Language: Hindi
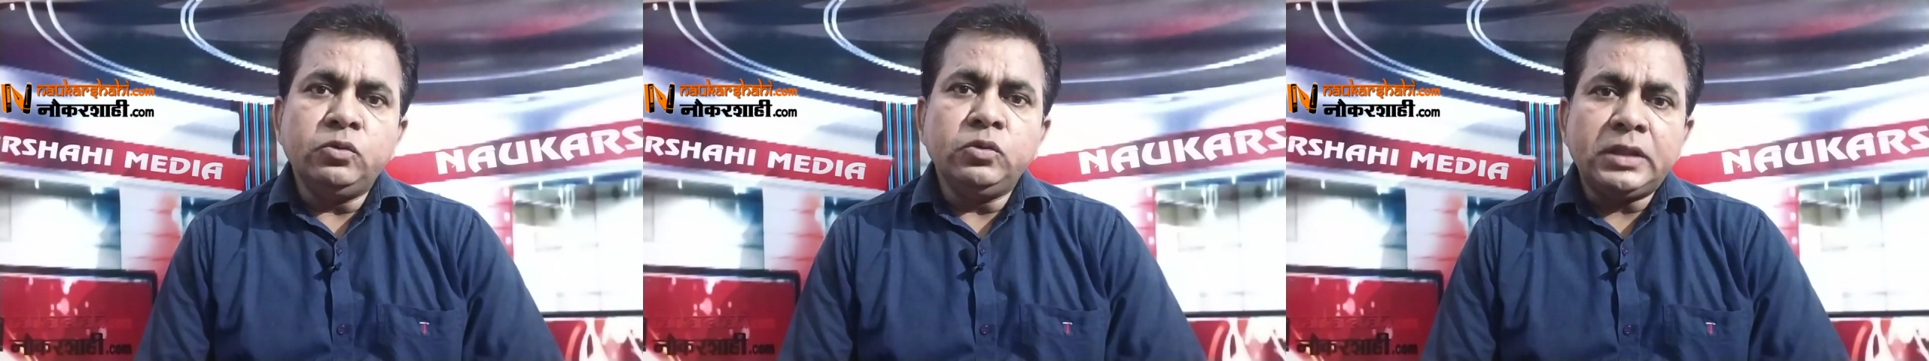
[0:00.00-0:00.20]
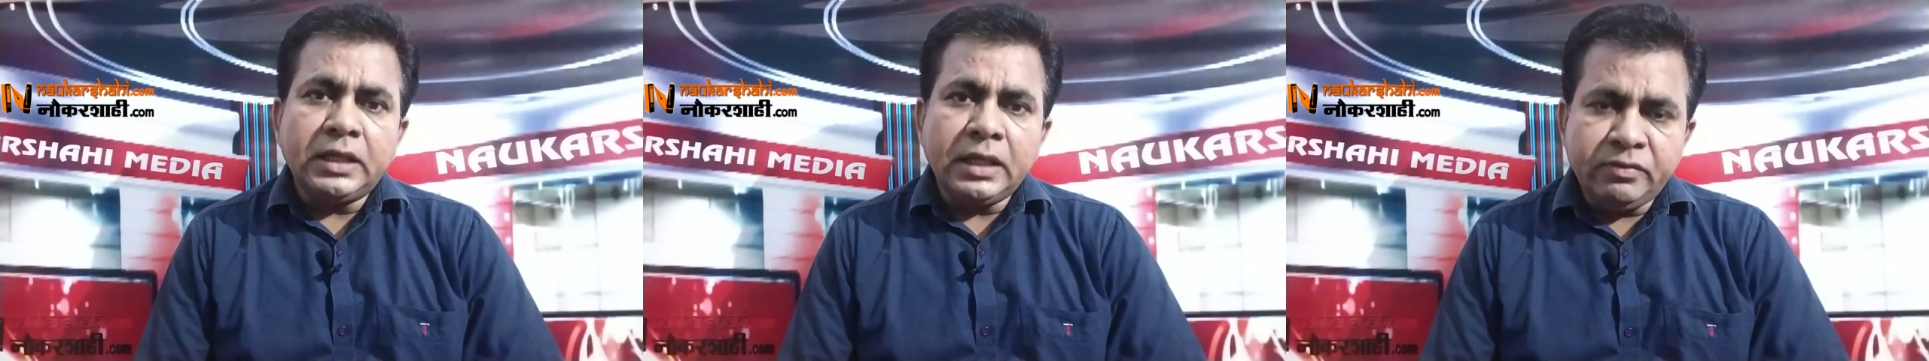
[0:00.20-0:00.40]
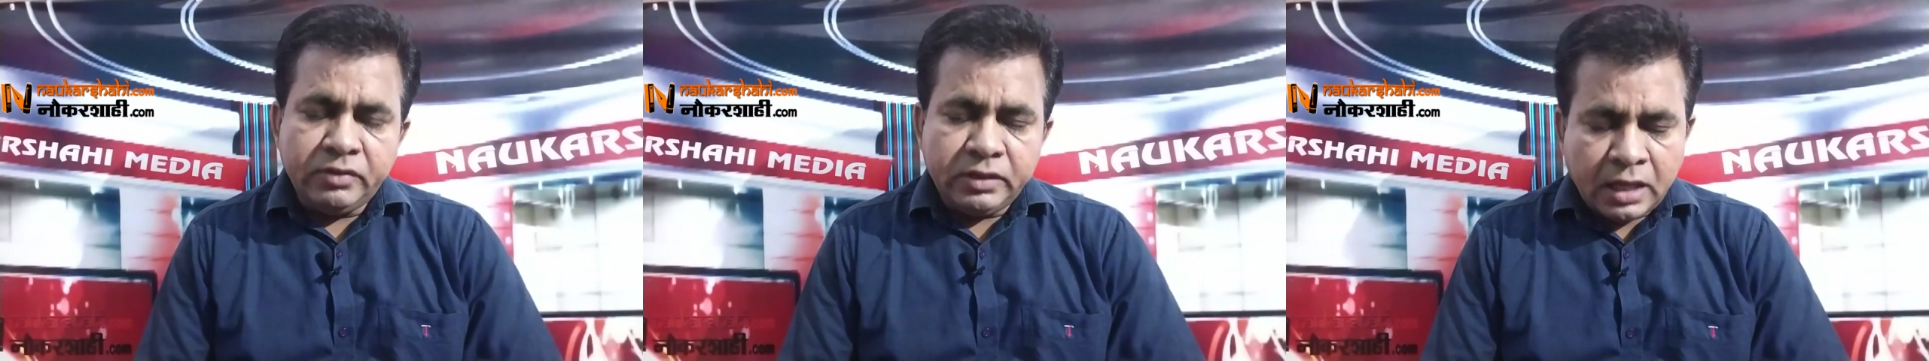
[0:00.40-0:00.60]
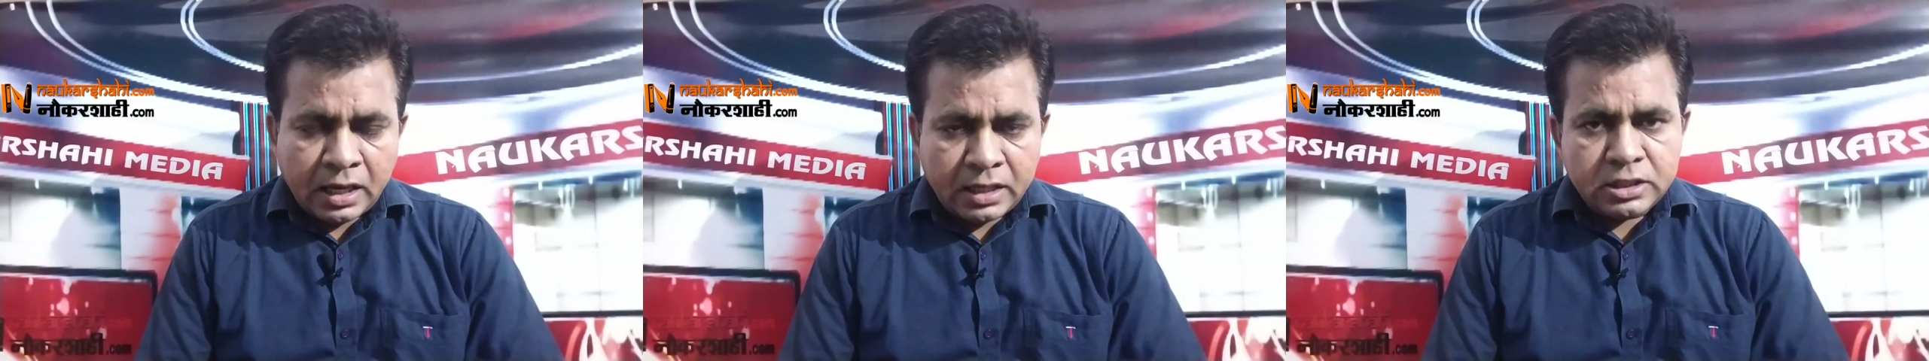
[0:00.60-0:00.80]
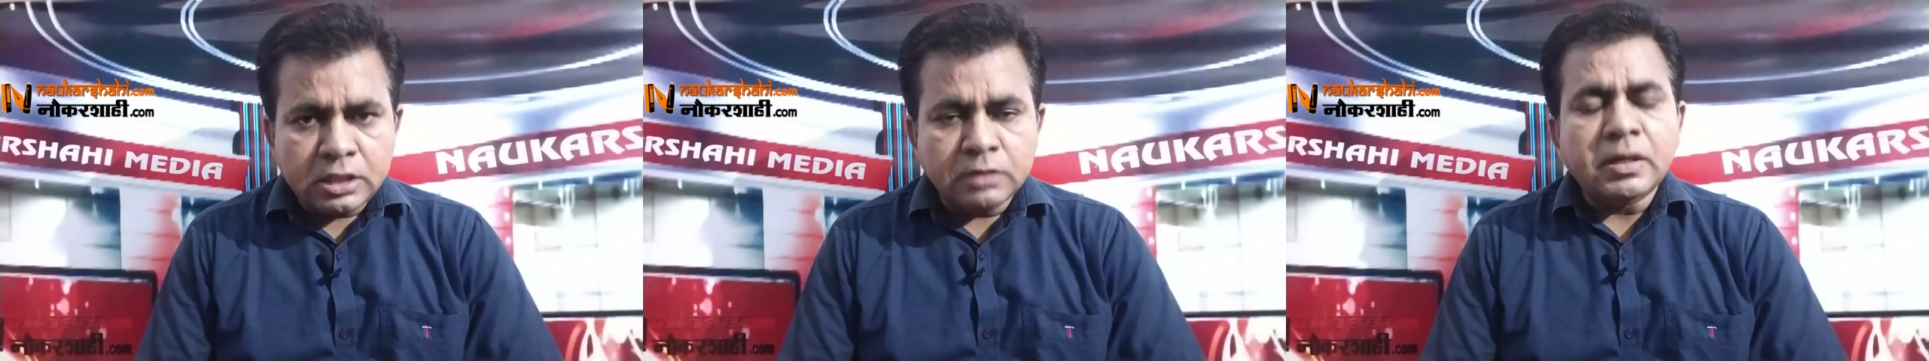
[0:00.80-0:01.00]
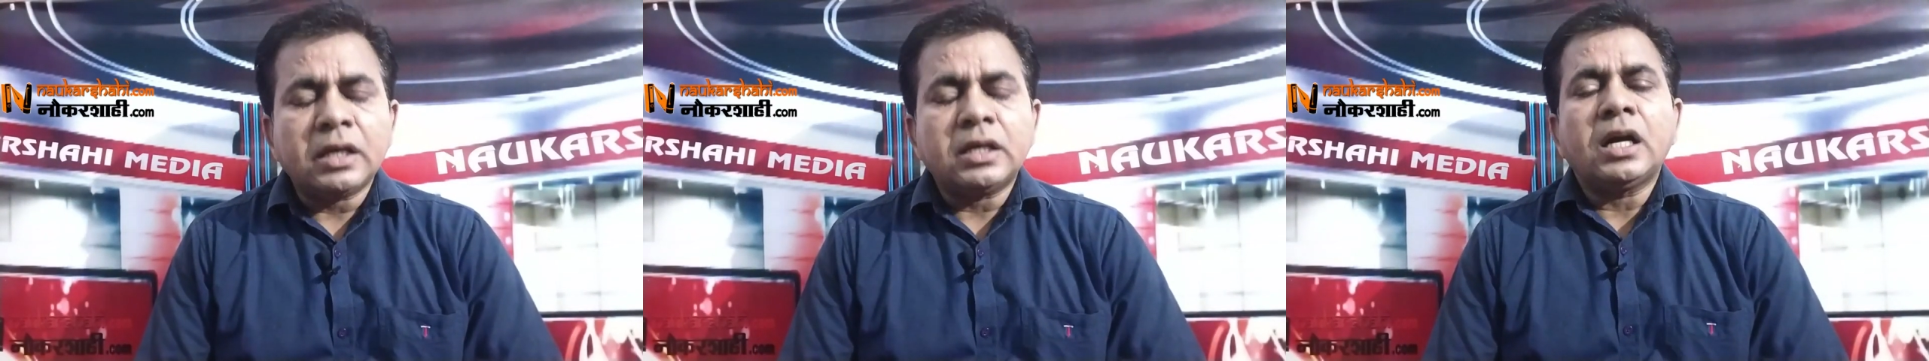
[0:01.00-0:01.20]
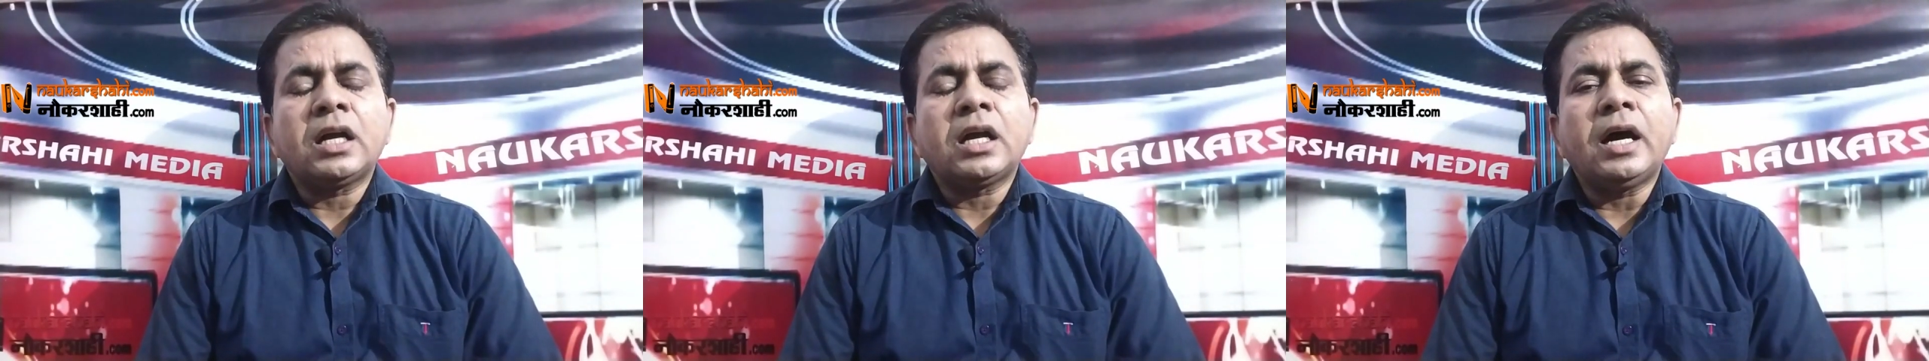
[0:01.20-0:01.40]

उनके विधानसभा का